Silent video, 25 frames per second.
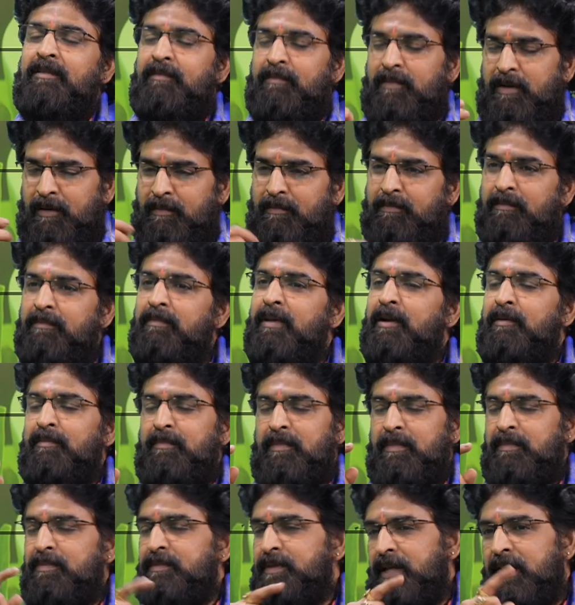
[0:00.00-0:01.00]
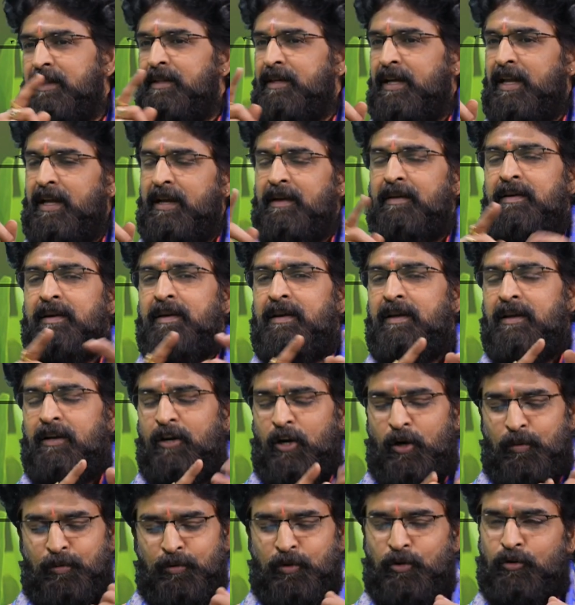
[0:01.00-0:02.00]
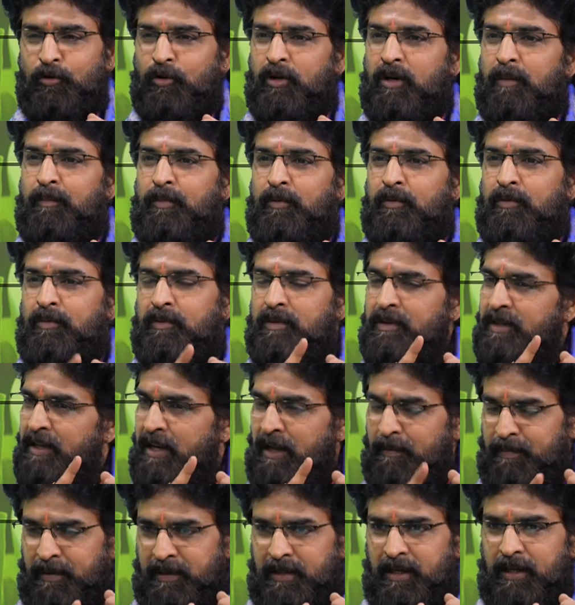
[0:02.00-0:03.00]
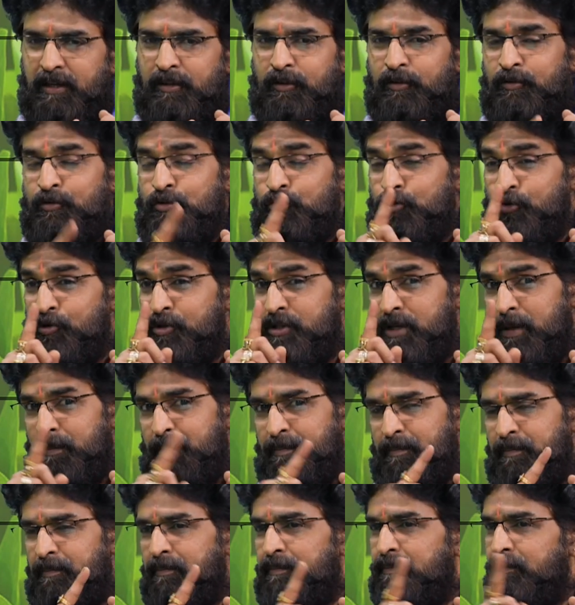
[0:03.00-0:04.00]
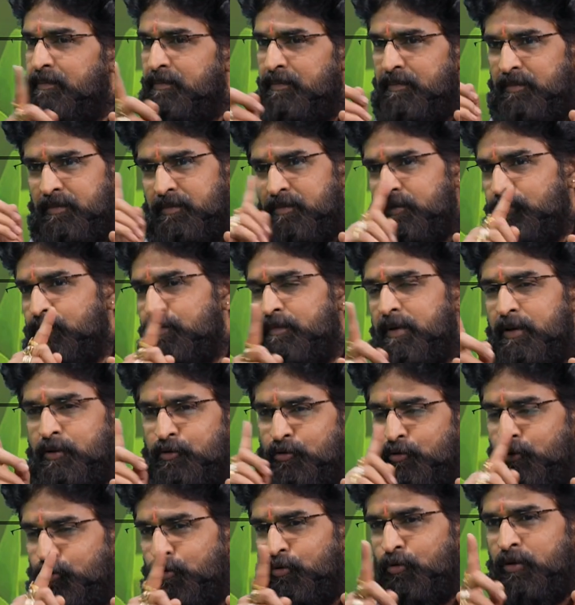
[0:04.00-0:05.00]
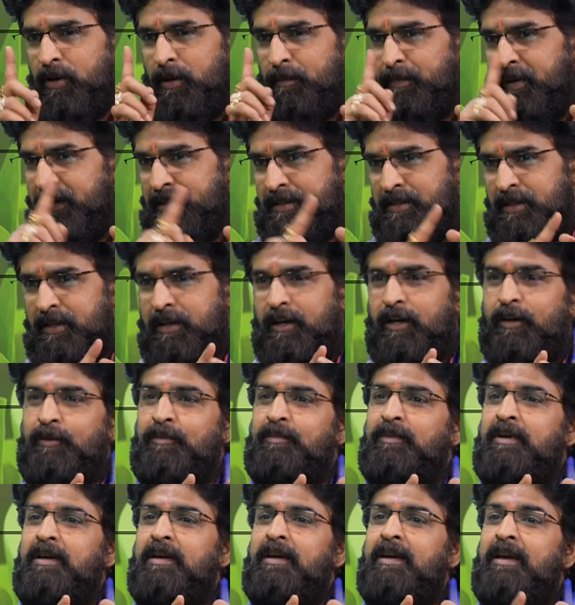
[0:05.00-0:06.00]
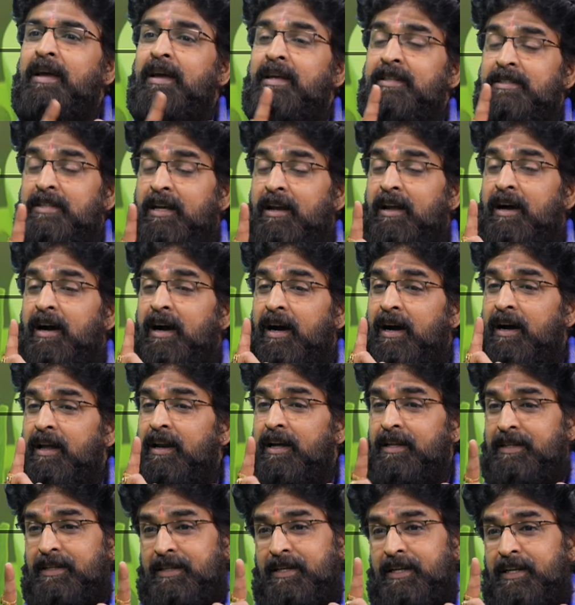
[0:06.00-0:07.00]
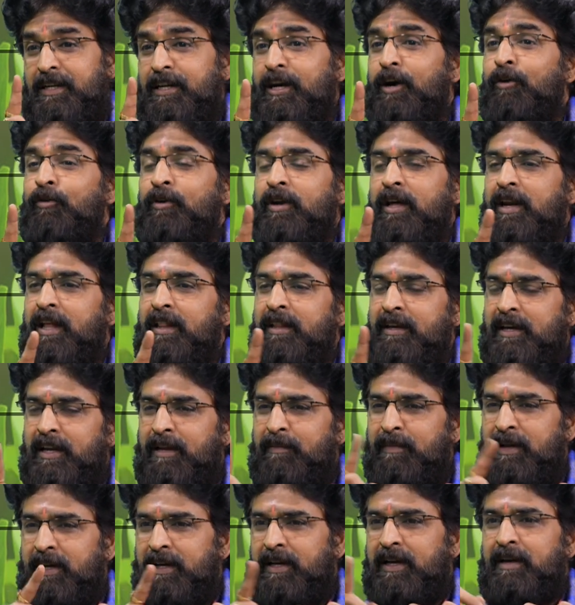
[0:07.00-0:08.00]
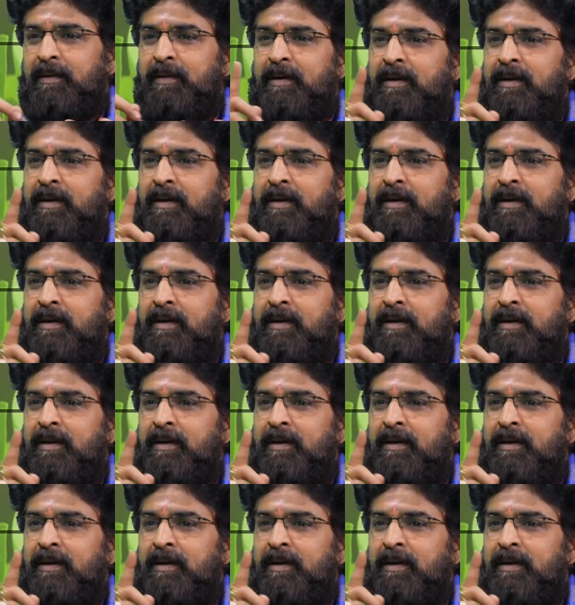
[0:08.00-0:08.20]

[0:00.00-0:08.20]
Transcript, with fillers: మనం మనం అందుకనే కడుపుతో ఉన్నప్పుడు తినే పదార్థం చూసే మన చుట్టూ ఉండే పరిసరాలు చాలా ఆహ్లాదకరంగా ఉండాలి అందుకనే మనకి